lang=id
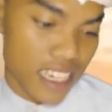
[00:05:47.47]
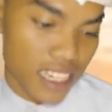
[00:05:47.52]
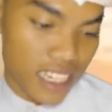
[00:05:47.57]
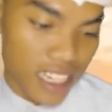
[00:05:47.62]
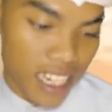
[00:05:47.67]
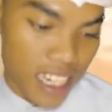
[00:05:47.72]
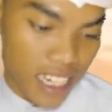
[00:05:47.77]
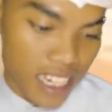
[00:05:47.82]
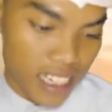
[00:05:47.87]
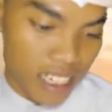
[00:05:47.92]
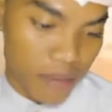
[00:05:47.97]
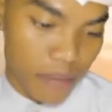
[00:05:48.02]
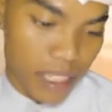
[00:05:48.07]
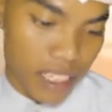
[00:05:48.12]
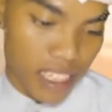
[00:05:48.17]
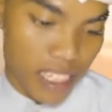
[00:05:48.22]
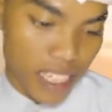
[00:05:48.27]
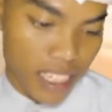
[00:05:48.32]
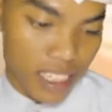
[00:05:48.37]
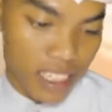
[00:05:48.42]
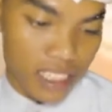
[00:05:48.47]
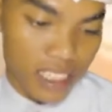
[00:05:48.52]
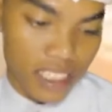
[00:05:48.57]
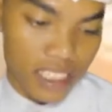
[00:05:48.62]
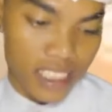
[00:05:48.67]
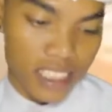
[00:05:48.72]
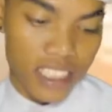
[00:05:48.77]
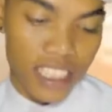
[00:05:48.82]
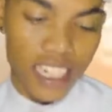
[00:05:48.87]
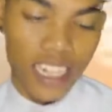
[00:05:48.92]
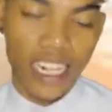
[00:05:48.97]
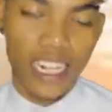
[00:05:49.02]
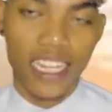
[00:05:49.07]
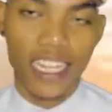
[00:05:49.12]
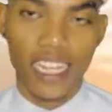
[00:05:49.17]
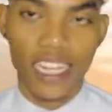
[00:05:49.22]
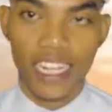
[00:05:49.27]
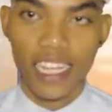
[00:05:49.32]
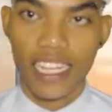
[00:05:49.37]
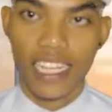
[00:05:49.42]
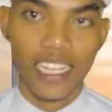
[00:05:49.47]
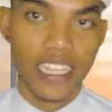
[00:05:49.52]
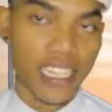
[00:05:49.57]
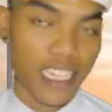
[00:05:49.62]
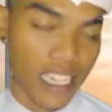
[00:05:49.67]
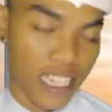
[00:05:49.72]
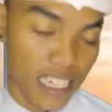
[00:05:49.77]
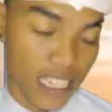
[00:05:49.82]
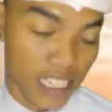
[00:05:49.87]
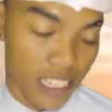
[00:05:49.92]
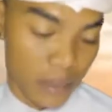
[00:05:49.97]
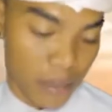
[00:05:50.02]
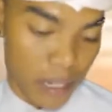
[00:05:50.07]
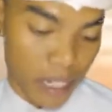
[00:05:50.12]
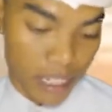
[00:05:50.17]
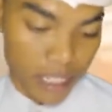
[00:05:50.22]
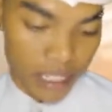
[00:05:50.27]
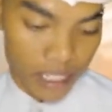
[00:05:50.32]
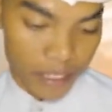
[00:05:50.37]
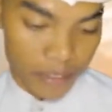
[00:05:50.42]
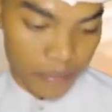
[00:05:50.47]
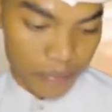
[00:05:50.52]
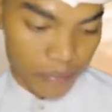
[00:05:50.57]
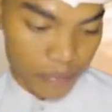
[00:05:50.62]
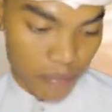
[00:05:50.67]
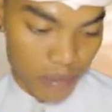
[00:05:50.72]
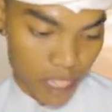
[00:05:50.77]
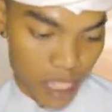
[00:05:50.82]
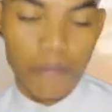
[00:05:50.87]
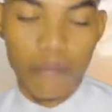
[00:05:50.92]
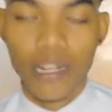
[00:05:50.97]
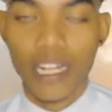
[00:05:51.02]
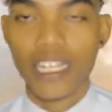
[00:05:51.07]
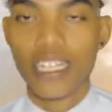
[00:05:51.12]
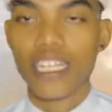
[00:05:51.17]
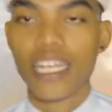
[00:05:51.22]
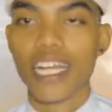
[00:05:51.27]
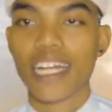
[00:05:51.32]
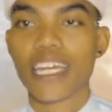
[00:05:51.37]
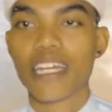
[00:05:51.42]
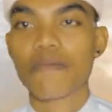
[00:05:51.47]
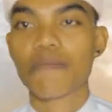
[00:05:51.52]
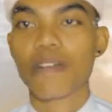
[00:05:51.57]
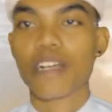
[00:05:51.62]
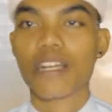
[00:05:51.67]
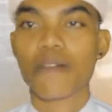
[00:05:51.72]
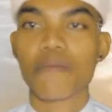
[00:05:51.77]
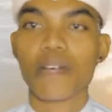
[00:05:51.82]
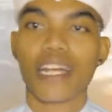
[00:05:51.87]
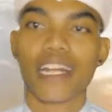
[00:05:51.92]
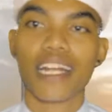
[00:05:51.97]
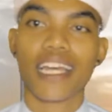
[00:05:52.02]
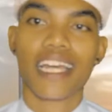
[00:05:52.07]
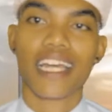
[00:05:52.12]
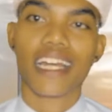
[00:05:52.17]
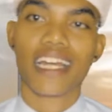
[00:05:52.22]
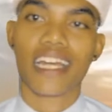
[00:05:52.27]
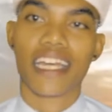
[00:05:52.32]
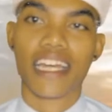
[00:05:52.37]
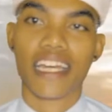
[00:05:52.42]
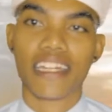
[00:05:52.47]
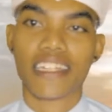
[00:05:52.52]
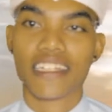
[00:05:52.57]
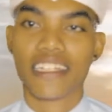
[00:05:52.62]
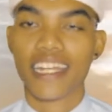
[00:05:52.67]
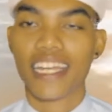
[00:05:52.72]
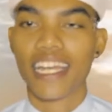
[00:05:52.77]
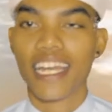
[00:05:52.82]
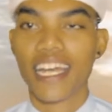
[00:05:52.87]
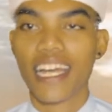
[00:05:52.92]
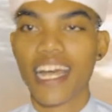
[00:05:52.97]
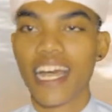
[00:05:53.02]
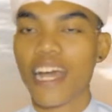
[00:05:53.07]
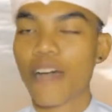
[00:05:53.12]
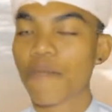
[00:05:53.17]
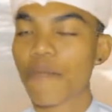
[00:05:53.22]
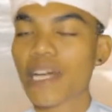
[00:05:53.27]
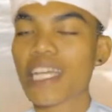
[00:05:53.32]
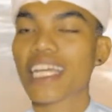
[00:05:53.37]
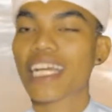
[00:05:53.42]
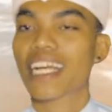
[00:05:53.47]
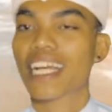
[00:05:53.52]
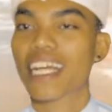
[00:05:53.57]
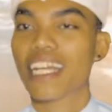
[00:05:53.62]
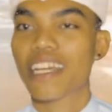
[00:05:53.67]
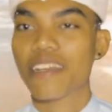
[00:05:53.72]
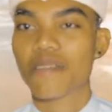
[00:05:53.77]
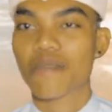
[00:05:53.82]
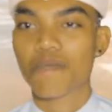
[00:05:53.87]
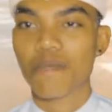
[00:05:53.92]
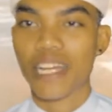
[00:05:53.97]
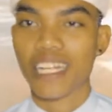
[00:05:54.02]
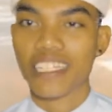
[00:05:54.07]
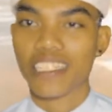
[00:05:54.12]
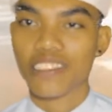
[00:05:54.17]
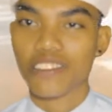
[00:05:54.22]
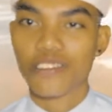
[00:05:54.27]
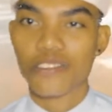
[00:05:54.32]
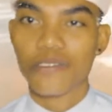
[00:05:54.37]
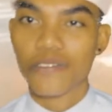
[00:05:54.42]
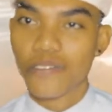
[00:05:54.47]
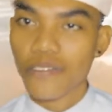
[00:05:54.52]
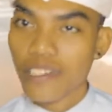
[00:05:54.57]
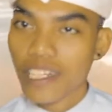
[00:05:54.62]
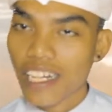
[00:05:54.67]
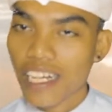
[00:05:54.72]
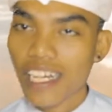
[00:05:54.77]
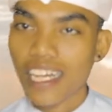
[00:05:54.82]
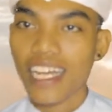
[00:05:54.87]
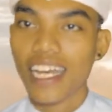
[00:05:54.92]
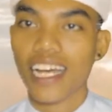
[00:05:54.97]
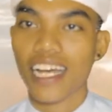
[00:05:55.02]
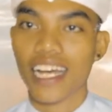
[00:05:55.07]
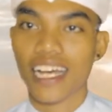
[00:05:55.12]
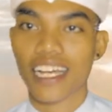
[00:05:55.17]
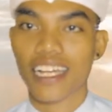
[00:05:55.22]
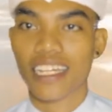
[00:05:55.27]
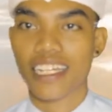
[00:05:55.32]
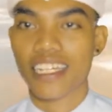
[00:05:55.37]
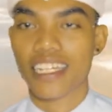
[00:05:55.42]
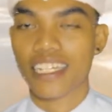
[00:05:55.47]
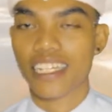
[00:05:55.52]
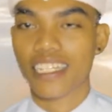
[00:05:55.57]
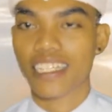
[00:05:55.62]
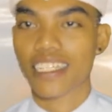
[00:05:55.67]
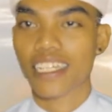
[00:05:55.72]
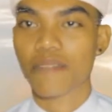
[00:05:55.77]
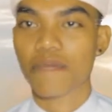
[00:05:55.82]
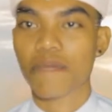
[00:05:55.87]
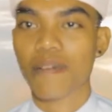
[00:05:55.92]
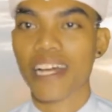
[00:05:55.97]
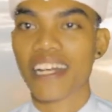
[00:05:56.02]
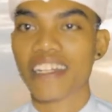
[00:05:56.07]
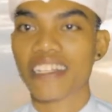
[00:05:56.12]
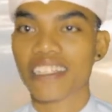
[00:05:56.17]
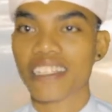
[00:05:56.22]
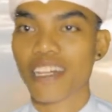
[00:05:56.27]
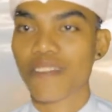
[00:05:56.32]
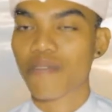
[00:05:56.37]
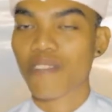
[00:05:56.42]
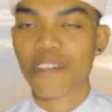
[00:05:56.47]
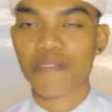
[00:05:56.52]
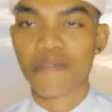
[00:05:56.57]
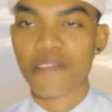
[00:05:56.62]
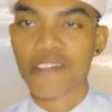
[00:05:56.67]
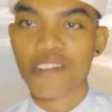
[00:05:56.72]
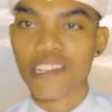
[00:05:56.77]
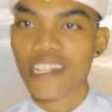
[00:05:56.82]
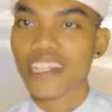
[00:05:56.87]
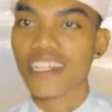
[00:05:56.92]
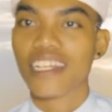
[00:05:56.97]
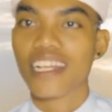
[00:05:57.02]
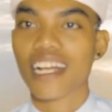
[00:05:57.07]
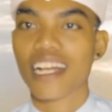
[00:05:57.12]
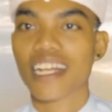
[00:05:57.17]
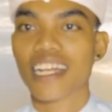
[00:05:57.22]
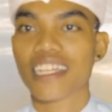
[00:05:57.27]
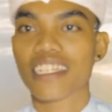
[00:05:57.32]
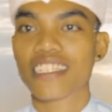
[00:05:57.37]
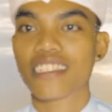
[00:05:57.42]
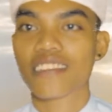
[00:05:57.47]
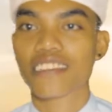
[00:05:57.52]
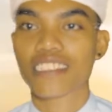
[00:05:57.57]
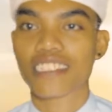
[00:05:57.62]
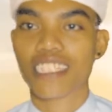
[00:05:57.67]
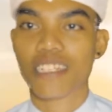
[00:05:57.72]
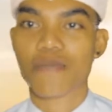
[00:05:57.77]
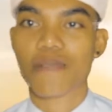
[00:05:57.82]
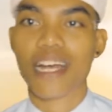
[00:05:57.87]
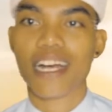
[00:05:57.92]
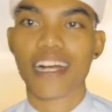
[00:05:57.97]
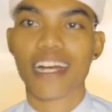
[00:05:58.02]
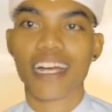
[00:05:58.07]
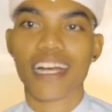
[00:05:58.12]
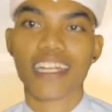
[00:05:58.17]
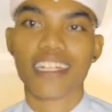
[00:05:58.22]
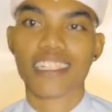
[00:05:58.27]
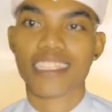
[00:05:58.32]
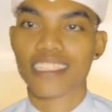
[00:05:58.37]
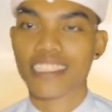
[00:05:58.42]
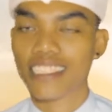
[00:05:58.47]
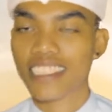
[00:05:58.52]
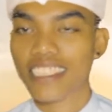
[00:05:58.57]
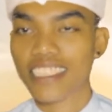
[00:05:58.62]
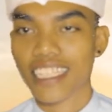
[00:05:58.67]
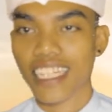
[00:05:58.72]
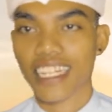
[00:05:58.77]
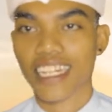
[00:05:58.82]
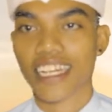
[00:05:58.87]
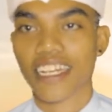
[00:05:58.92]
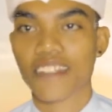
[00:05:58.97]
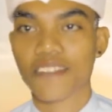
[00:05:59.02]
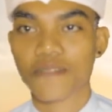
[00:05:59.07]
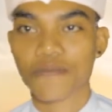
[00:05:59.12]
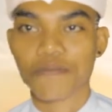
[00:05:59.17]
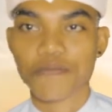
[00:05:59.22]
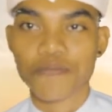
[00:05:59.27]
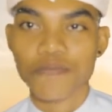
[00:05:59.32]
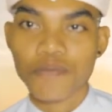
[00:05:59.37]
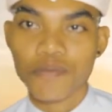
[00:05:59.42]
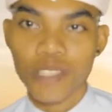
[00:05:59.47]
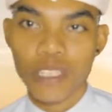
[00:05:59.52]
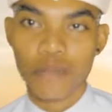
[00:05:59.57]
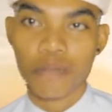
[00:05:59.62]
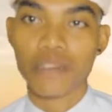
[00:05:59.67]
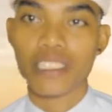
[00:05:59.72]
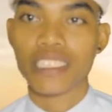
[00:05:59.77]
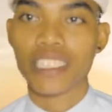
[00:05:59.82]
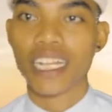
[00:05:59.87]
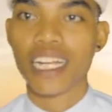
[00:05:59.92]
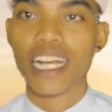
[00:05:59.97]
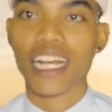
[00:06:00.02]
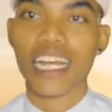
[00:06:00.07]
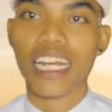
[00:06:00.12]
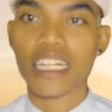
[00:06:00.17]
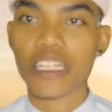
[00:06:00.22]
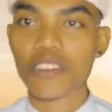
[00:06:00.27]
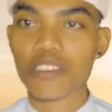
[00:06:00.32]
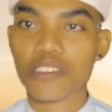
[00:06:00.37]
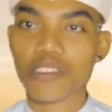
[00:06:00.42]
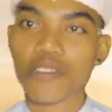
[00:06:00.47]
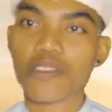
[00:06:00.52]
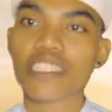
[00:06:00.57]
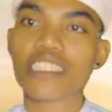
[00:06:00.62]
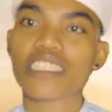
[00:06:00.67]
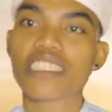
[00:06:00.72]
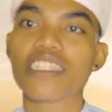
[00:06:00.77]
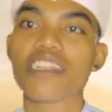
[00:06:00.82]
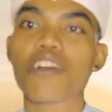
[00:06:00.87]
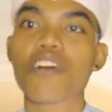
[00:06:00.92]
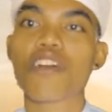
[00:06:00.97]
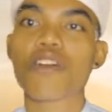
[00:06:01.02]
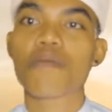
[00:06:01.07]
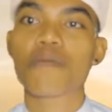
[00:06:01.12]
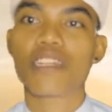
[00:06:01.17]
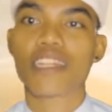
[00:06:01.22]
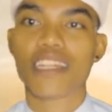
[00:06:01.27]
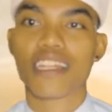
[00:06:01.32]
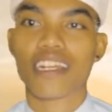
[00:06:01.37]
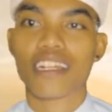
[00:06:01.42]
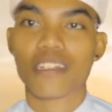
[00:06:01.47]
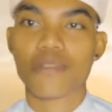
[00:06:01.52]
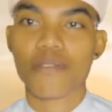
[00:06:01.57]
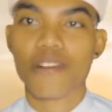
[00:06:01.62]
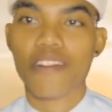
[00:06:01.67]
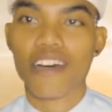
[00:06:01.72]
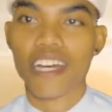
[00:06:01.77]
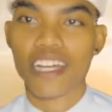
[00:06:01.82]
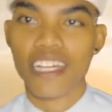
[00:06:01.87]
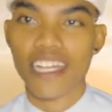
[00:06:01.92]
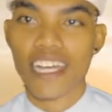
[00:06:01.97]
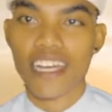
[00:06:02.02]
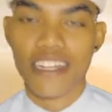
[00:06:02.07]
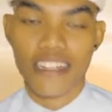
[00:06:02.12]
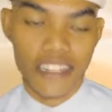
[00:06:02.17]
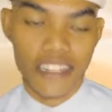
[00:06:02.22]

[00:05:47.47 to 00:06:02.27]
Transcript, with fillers: Nah, demikian sejarah layang-layang yang ada di Bali. Bagi kalian penggemar layang-layang, layang apa yang kalian paling suka dan paling terfavorit kalian terbangkan di sana? Bisa kalian tulis di kolom komentar di bawah ya.